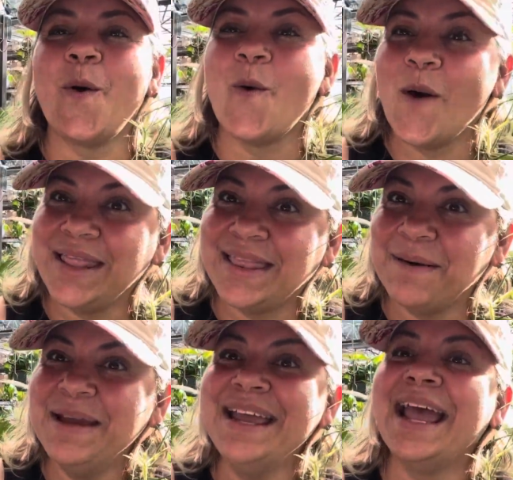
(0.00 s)

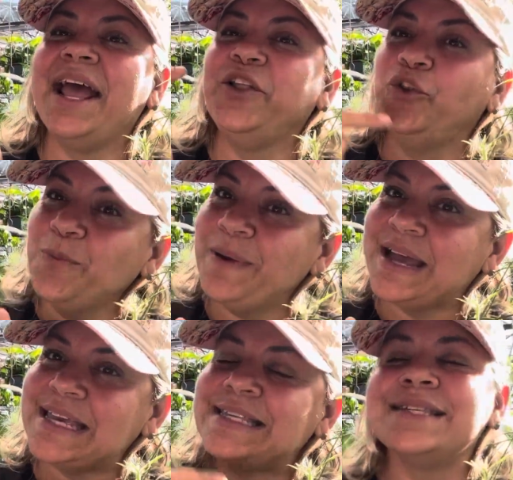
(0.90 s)
Cuéntame en tu
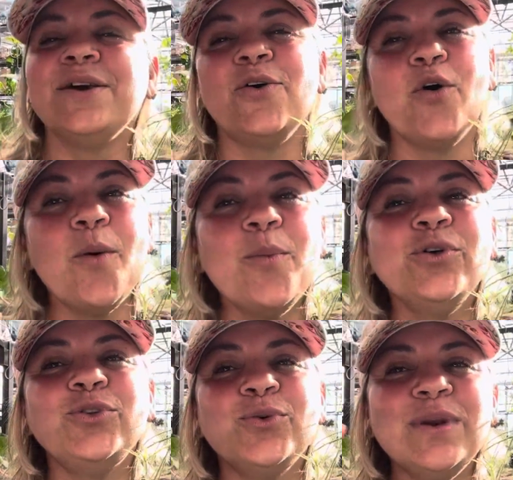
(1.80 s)
país cómo
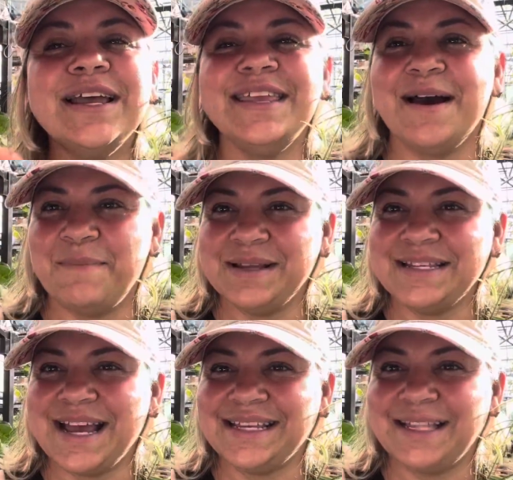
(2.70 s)
tú le
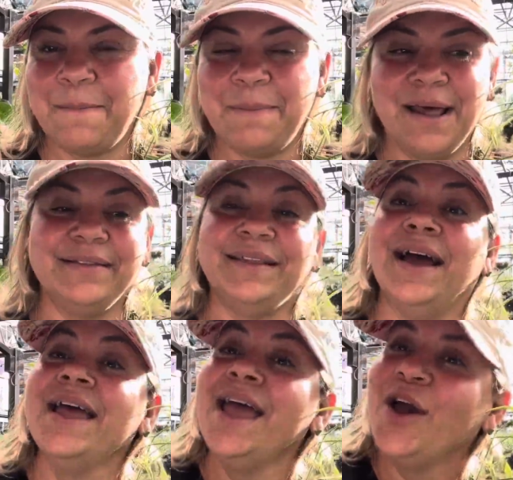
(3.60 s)
llamas a estas plantas,
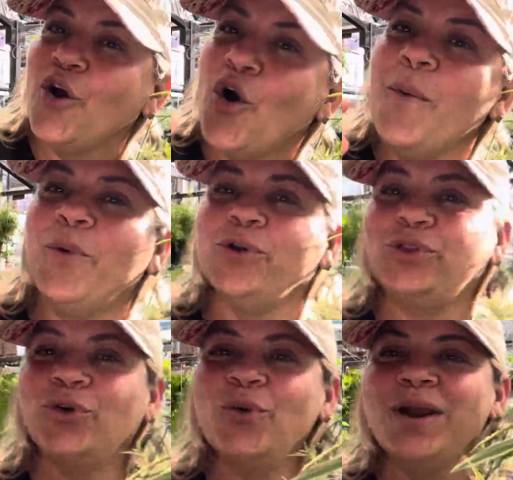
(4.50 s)
cómo
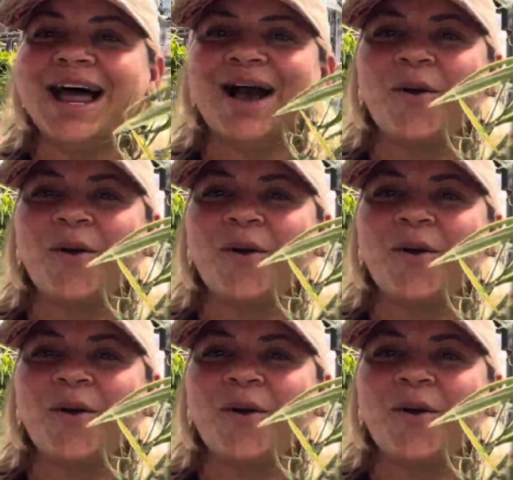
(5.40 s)
tú las